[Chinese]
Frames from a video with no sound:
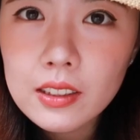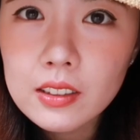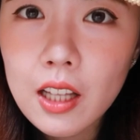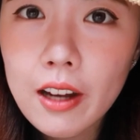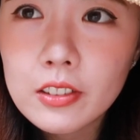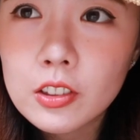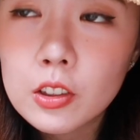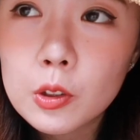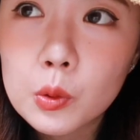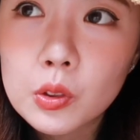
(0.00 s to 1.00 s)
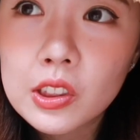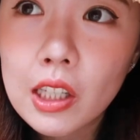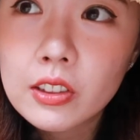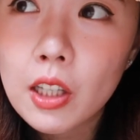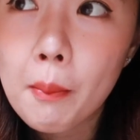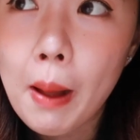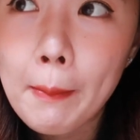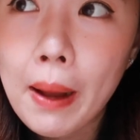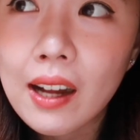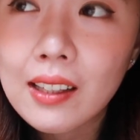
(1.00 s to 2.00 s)
它的汤是那种香香麻
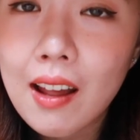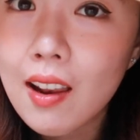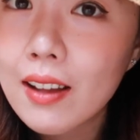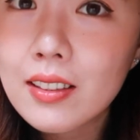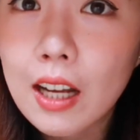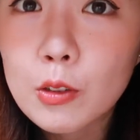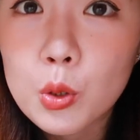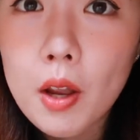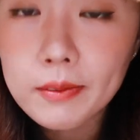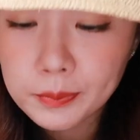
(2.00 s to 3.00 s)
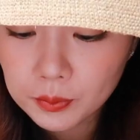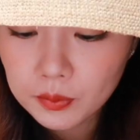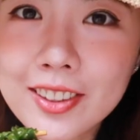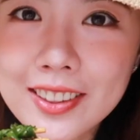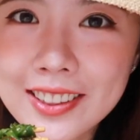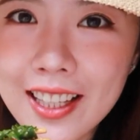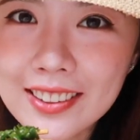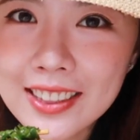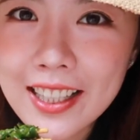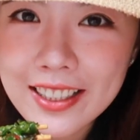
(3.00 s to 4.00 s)
麻辣辣的那种，吃吃
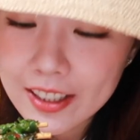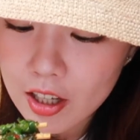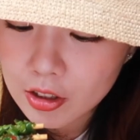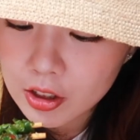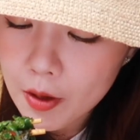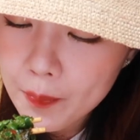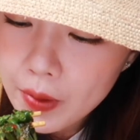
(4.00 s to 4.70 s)
香菜也很好吃。